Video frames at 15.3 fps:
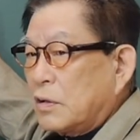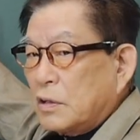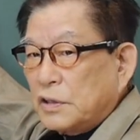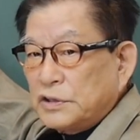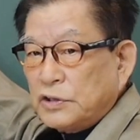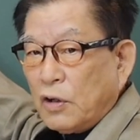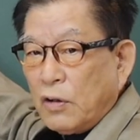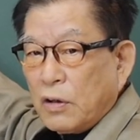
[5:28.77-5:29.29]

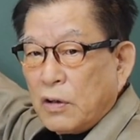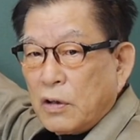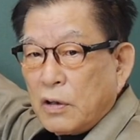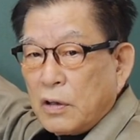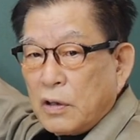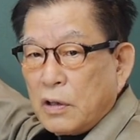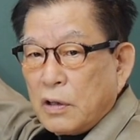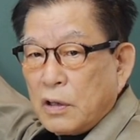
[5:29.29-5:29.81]
그죠?
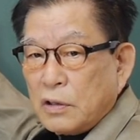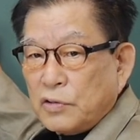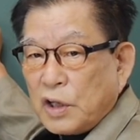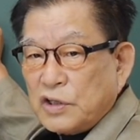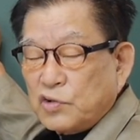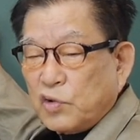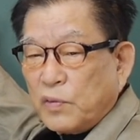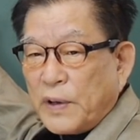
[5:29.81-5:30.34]

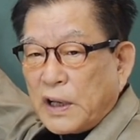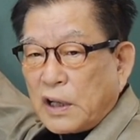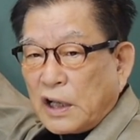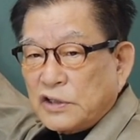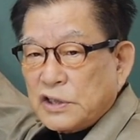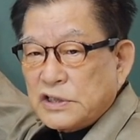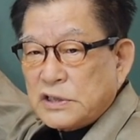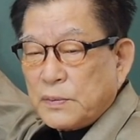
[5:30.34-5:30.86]
돼지 두 마리
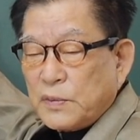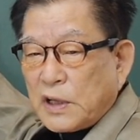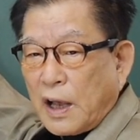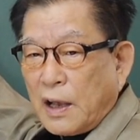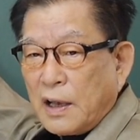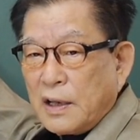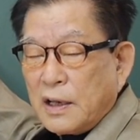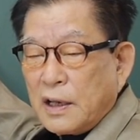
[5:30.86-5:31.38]
갇혀
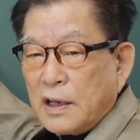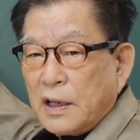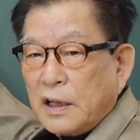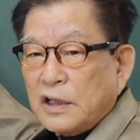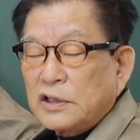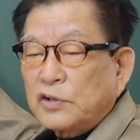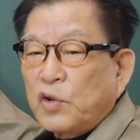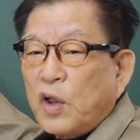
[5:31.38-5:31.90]
있습니다.
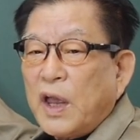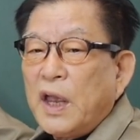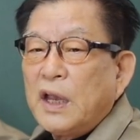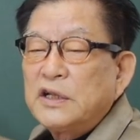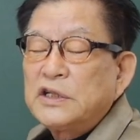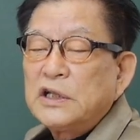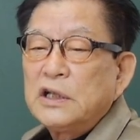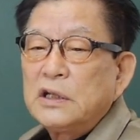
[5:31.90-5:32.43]
그래서
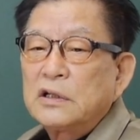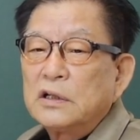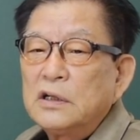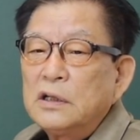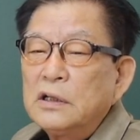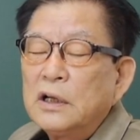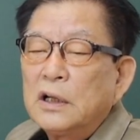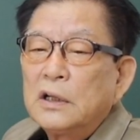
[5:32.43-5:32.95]

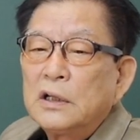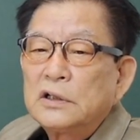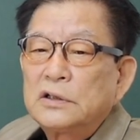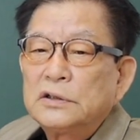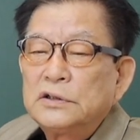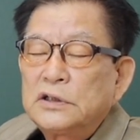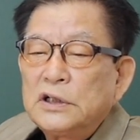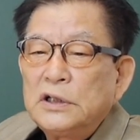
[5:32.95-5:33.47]
돼지를
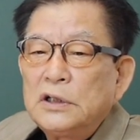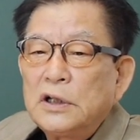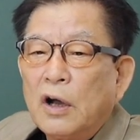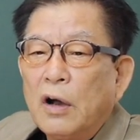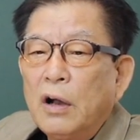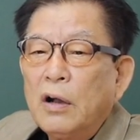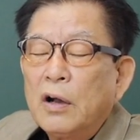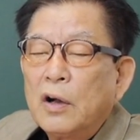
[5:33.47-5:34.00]

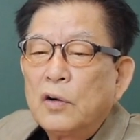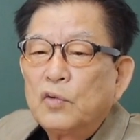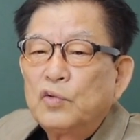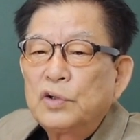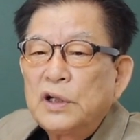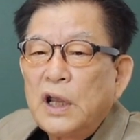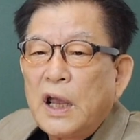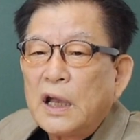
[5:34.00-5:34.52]
드디어
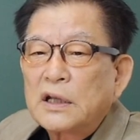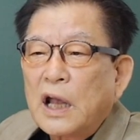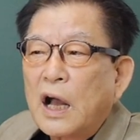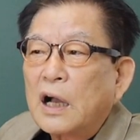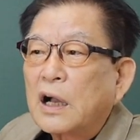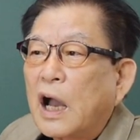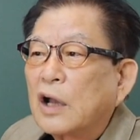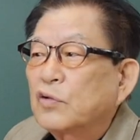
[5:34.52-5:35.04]

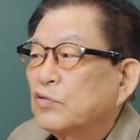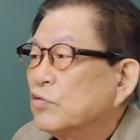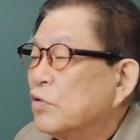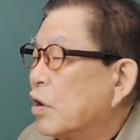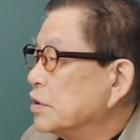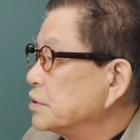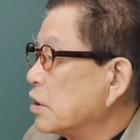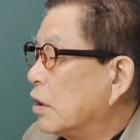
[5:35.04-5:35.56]
우리에다
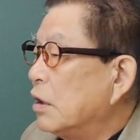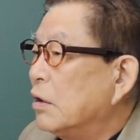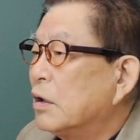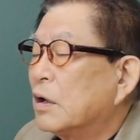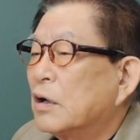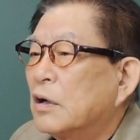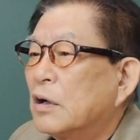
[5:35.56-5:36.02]
가두어서